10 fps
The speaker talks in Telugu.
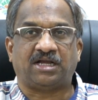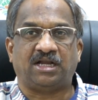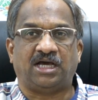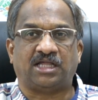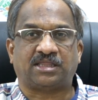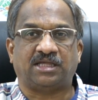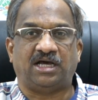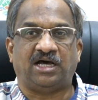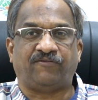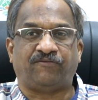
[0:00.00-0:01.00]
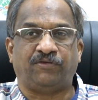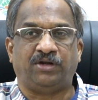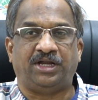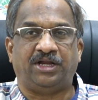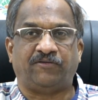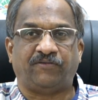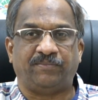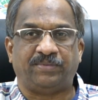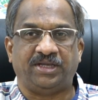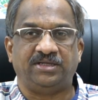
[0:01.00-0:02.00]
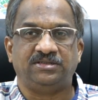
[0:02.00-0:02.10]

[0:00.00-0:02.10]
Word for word: ఎ గ్లాస్ హాఫ్ ఫుల్ అండ్ హాఫ్ ఎంటీ